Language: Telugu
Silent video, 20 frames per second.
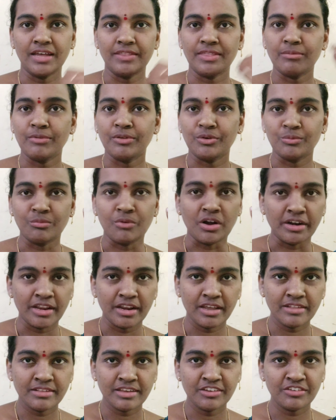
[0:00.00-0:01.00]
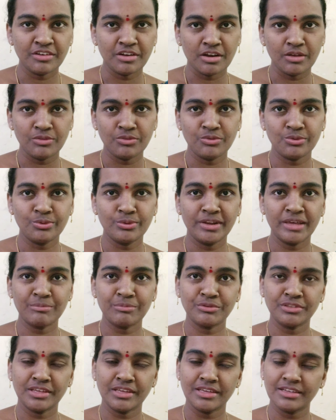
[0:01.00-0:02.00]
అది మీరు మోడర్నైజేషన్ అనొచ్చు
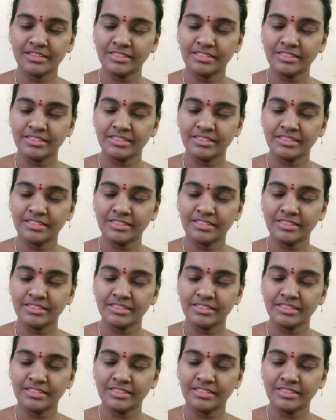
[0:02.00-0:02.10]
లేకపోతే